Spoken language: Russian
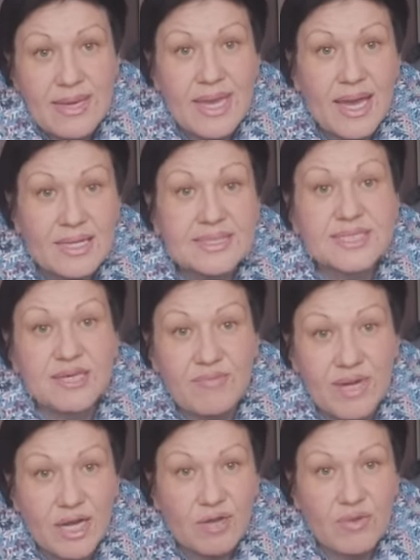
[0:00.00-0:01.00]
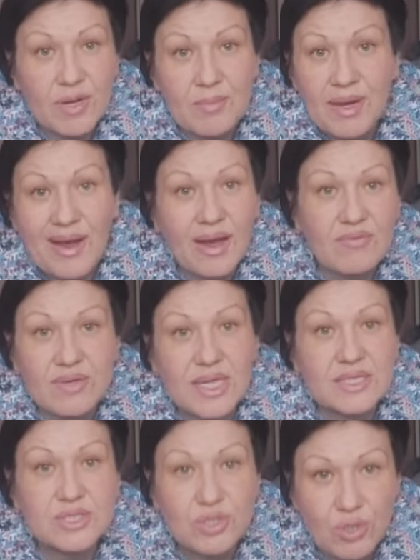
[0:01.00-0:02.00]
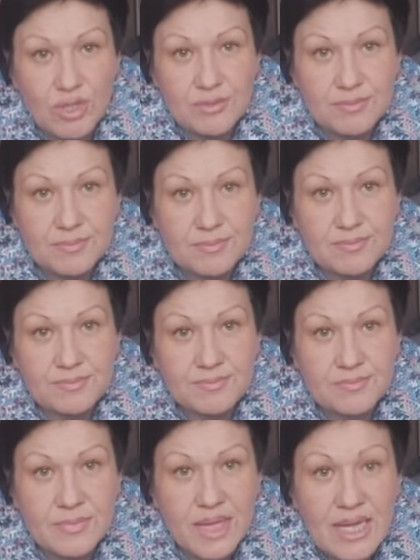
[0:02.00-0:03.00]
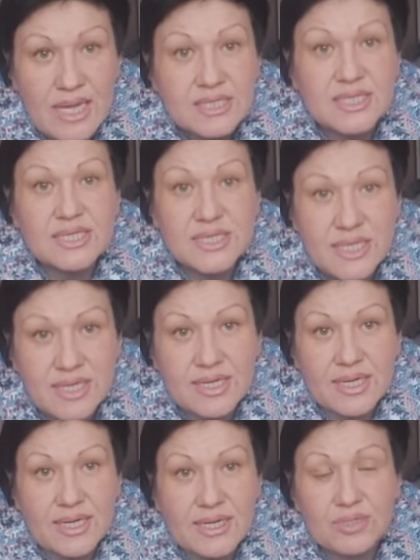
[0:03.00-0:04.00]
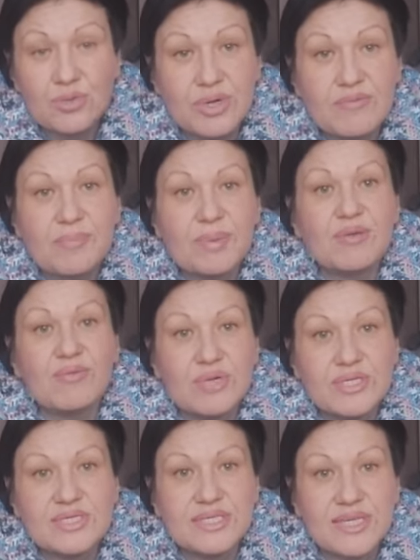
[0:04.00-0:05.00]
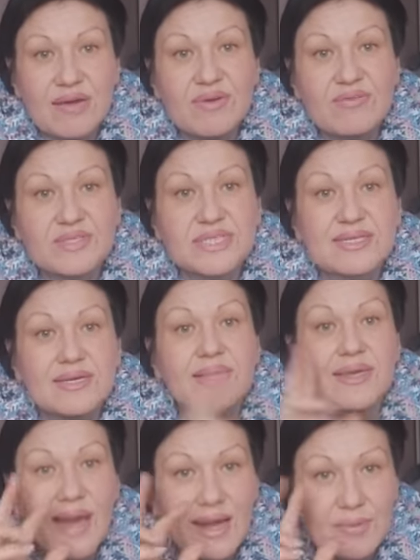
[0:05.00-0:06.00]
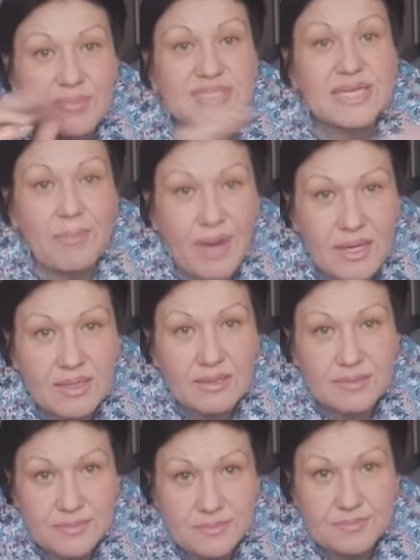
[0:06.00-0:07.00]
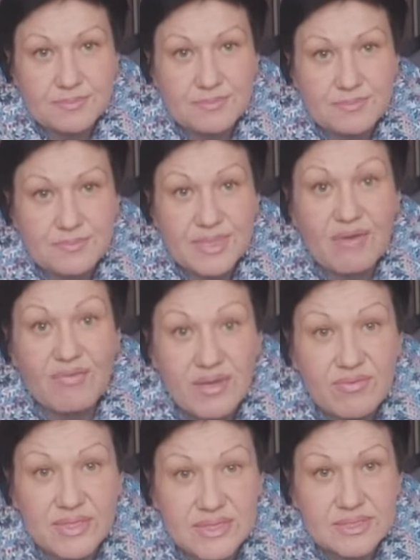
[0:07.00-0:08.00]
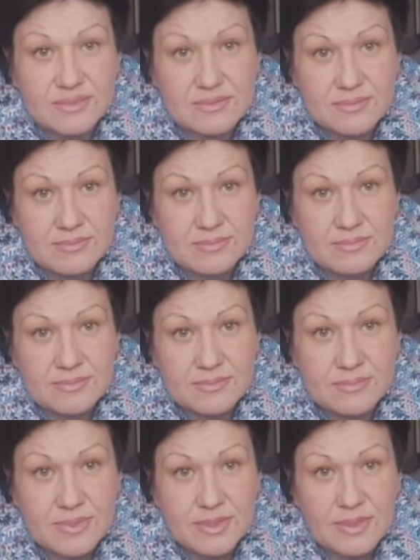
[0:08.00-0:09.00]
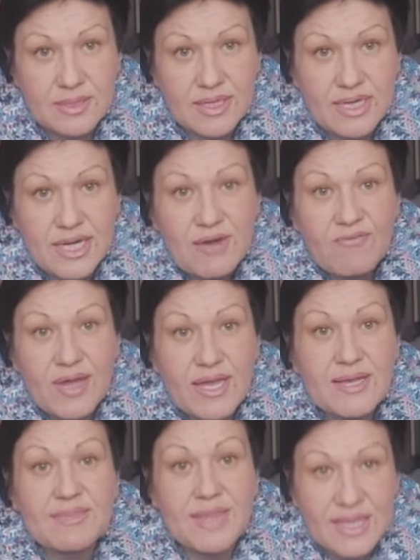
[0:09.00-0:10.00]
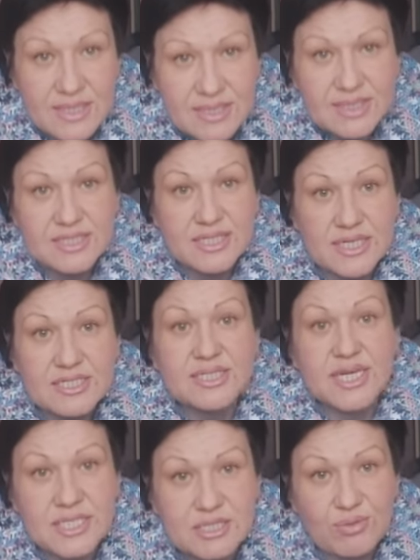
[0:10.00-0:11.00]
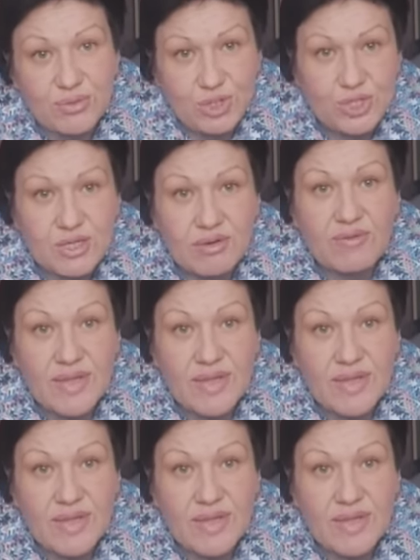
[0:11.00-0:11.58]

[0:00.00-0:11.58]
Я заявляю вам, как волонтер, те деньги, которые вы переводите на вывоз якобы собак, на вывоз, вы найдите действующих